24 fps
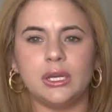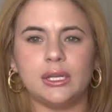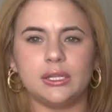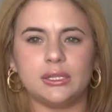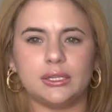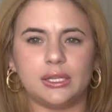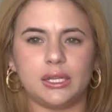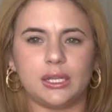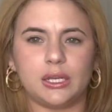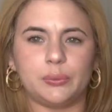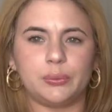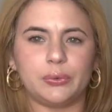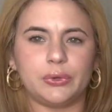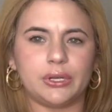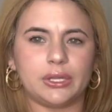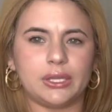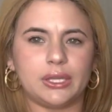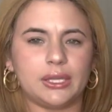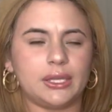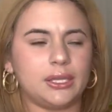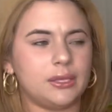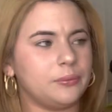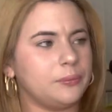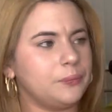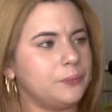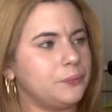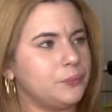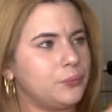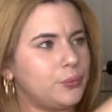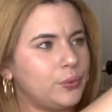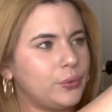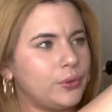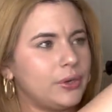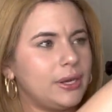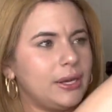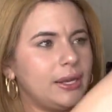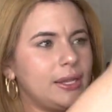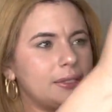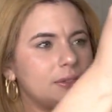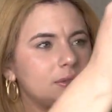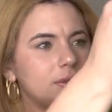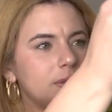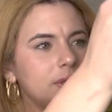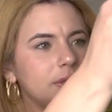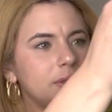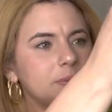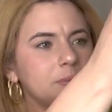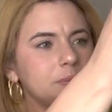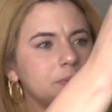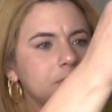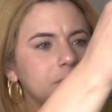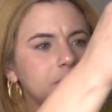Tiene por aquí, por adelante,